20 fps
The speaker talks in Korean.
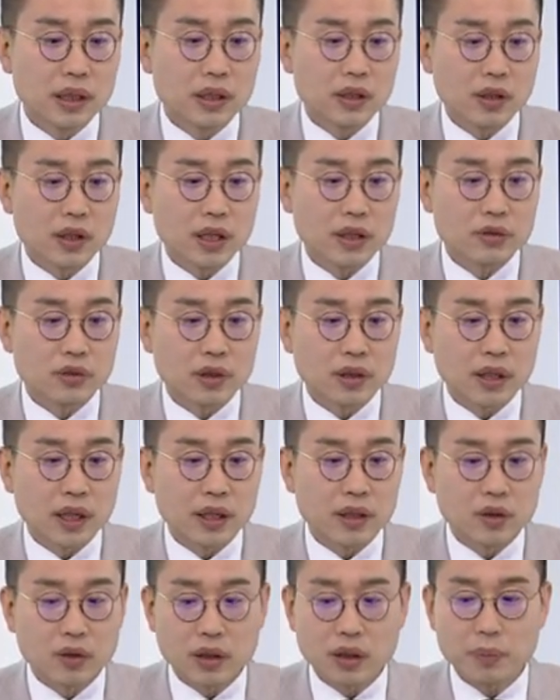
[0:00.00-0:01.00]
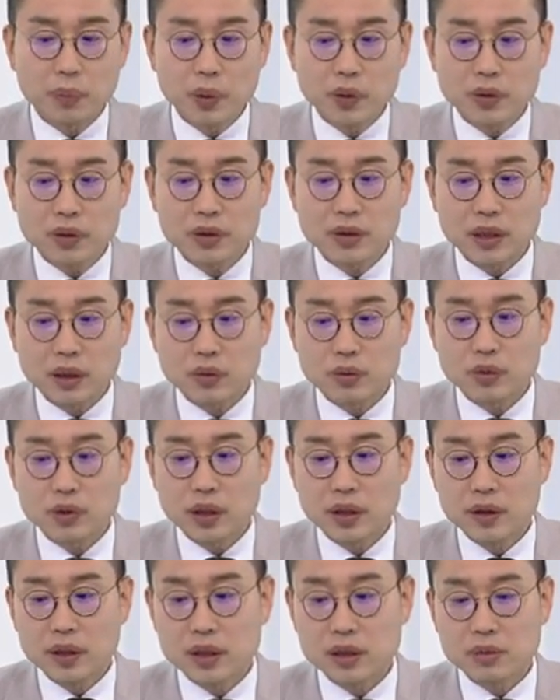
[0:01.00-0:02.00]
일어날 수 있다. 이렇게 포인트를 잡고
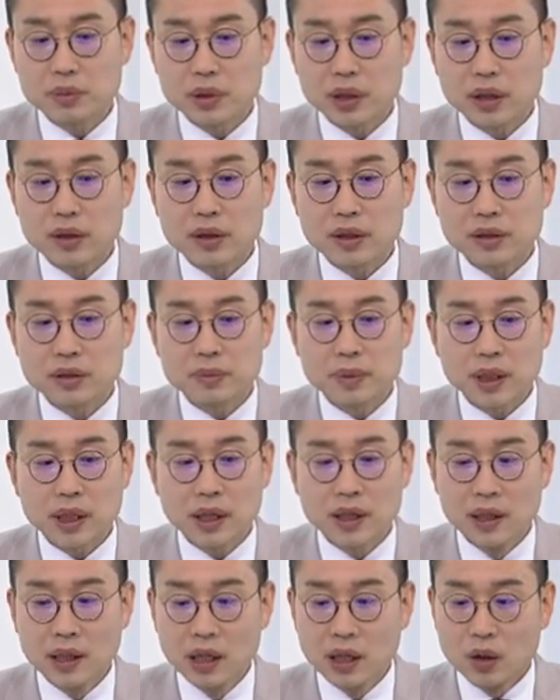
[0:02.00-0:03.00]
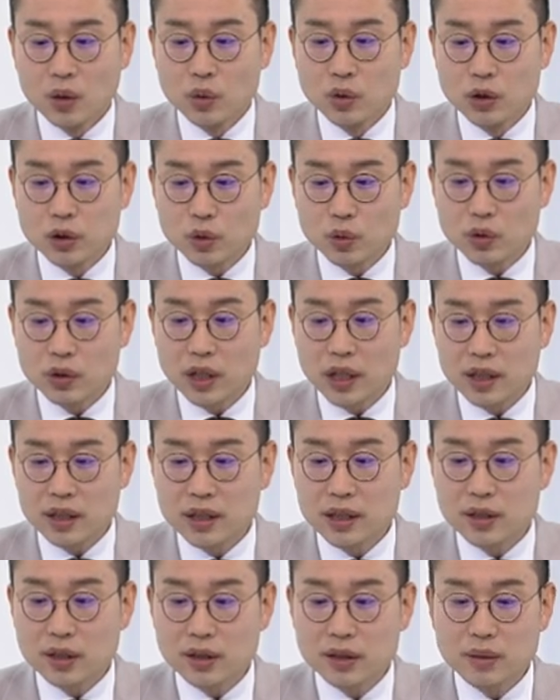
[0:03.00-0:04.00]
대응하시면 될 것 같습니다. 오늘 또 우리나라는
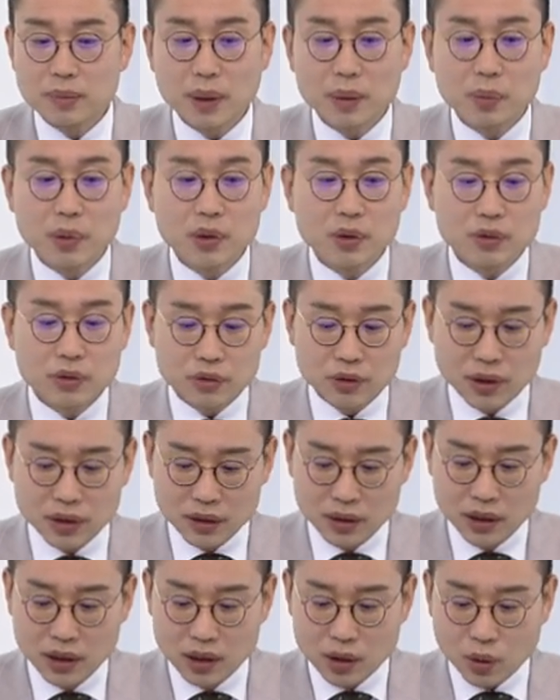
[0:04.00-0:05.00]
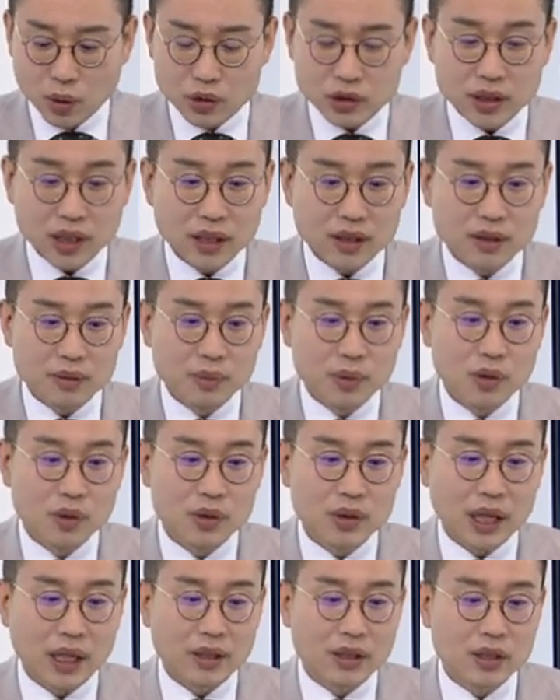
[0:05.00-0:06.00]
이천이백 포인트고요. 코스닥은
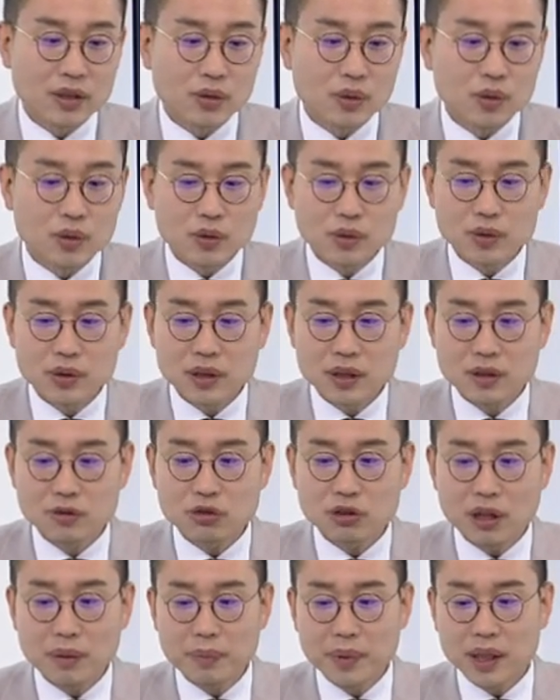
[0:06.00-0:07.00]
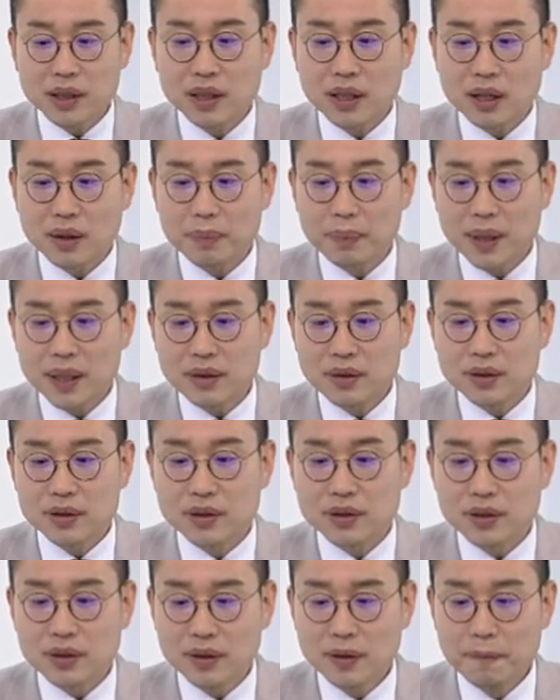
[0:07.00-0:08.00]
뭐 단기적으로 이제 순환매가 되게
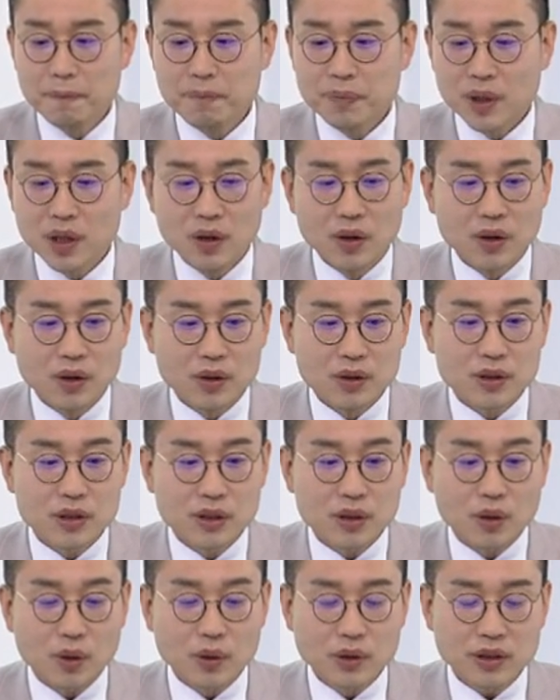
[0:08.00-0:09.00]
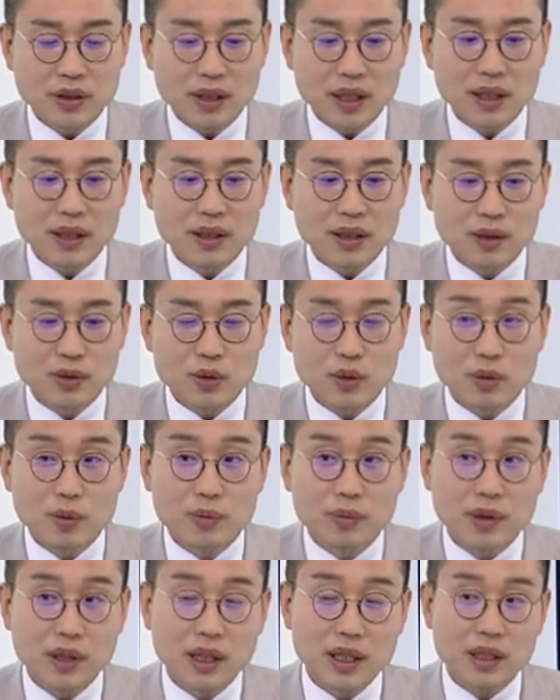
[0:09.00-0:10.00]
빠르거든요. 어, 코스닥이
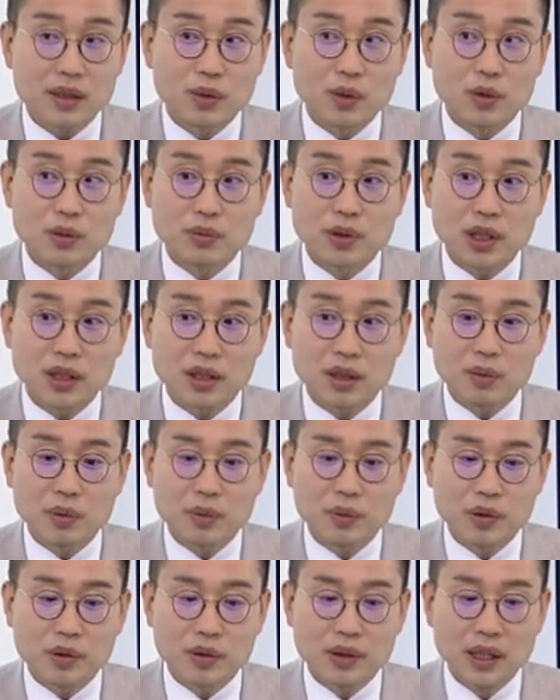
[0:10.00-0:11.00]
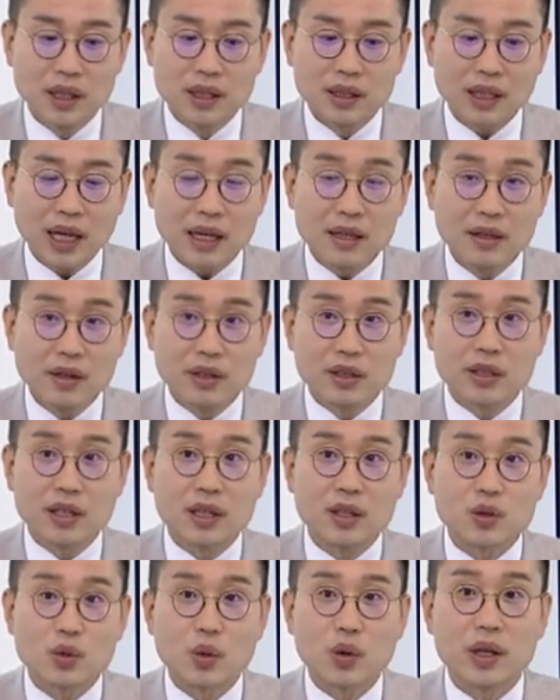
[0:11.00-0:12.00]
조금 요즘 최근에 보면 탄력이
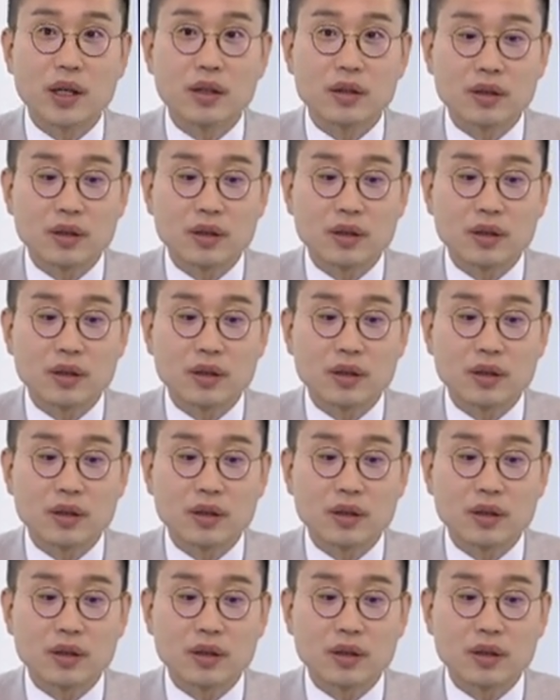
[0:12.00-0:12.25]
되게 좋아요.